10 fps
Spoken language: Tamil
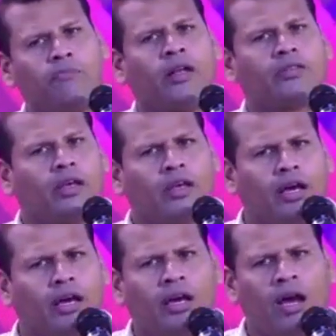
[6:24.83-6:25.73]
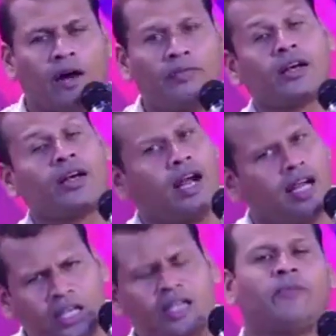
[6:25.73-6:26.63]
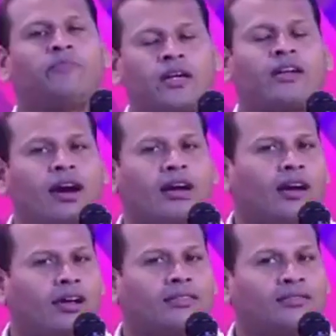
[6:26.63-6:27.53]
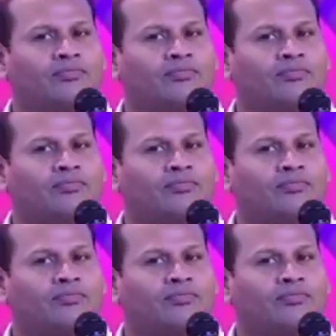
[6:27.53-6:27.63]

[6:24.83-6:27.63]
பார்த்தீங்க அவர்கள் அழிக்கப்பட்டார்கள்